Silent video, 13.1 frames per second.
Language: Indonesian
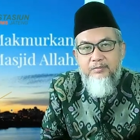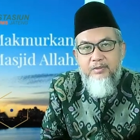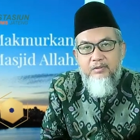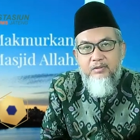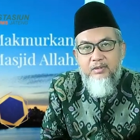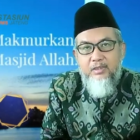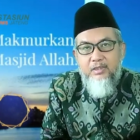
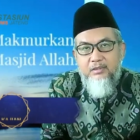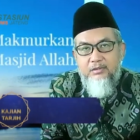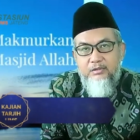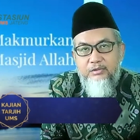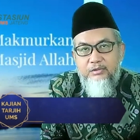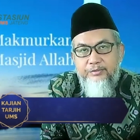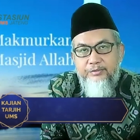
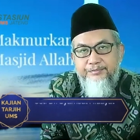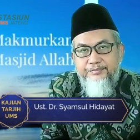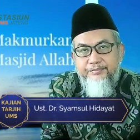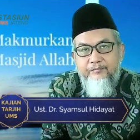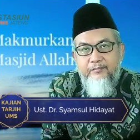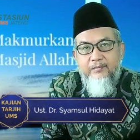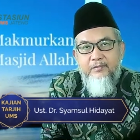wabarakatuh.
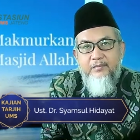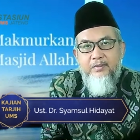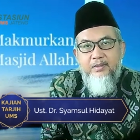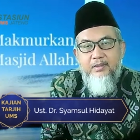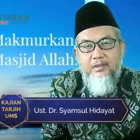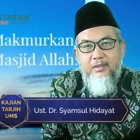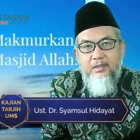
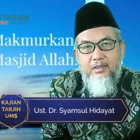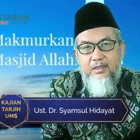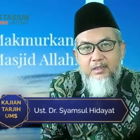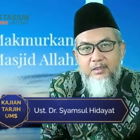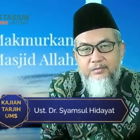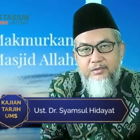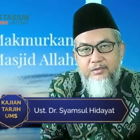
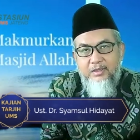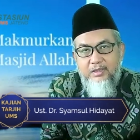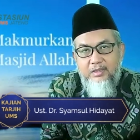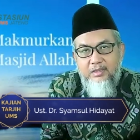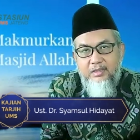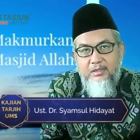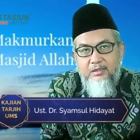
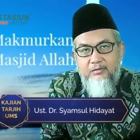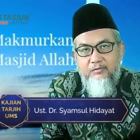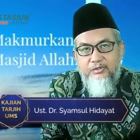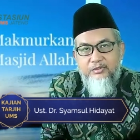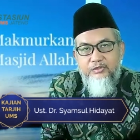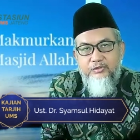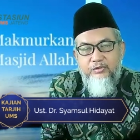Alhamdulillah
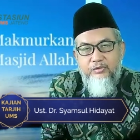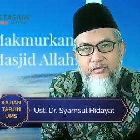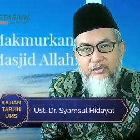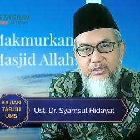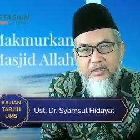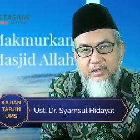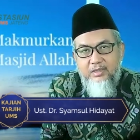wa
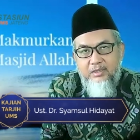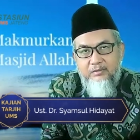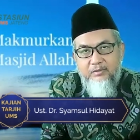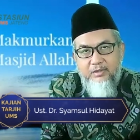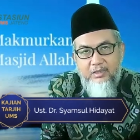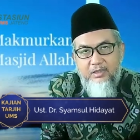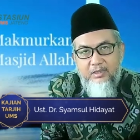syukrulillah
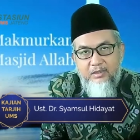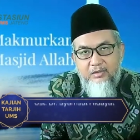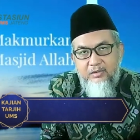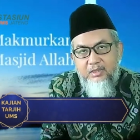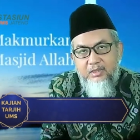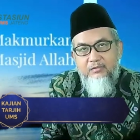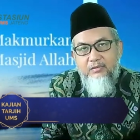wa la
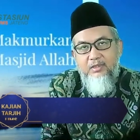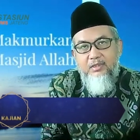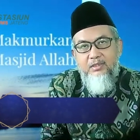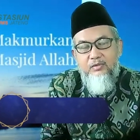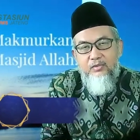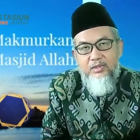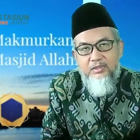hawla wa
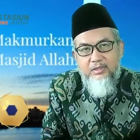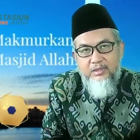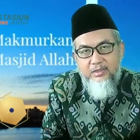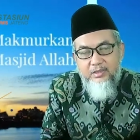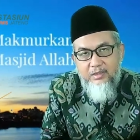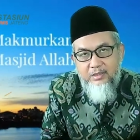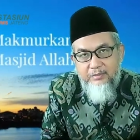la quwata
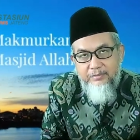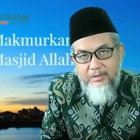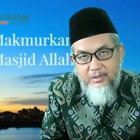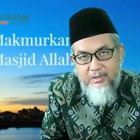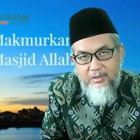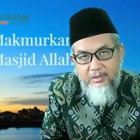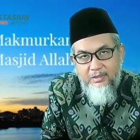illa
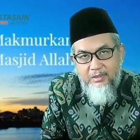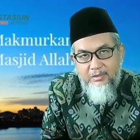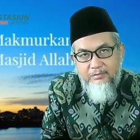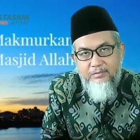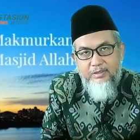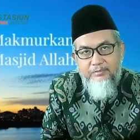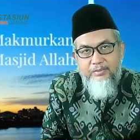billah
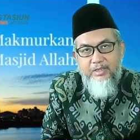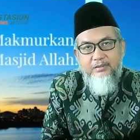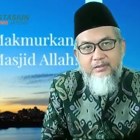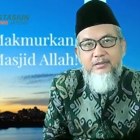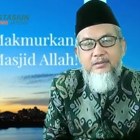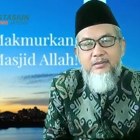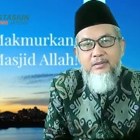amma ba'd.
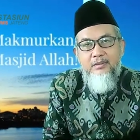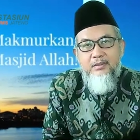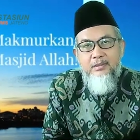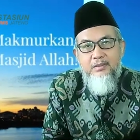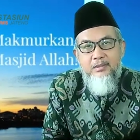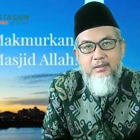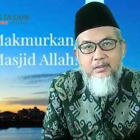
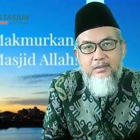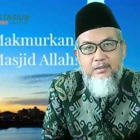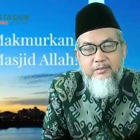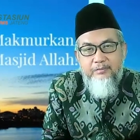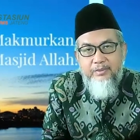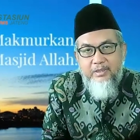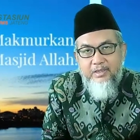
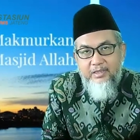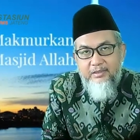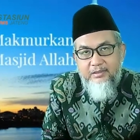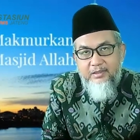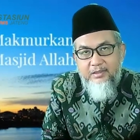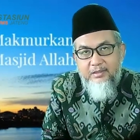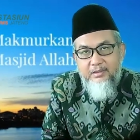
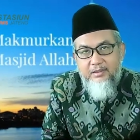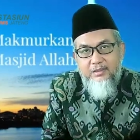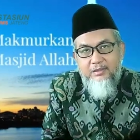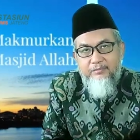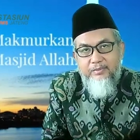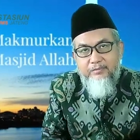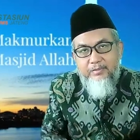Berkaitan
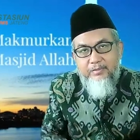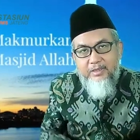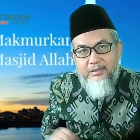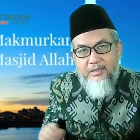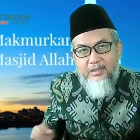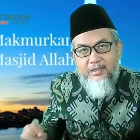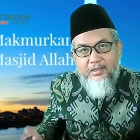dengan
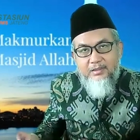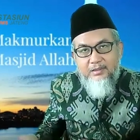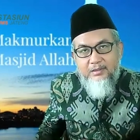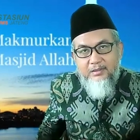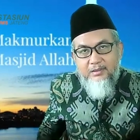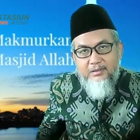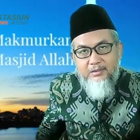
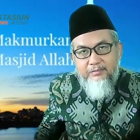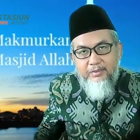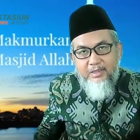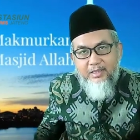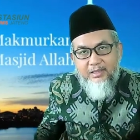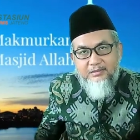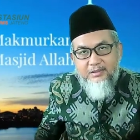pembatalan
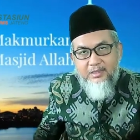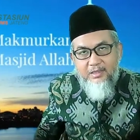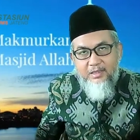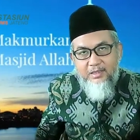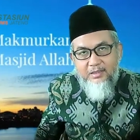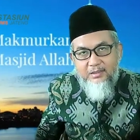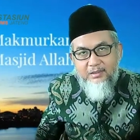
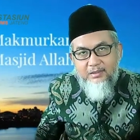pelaksanaan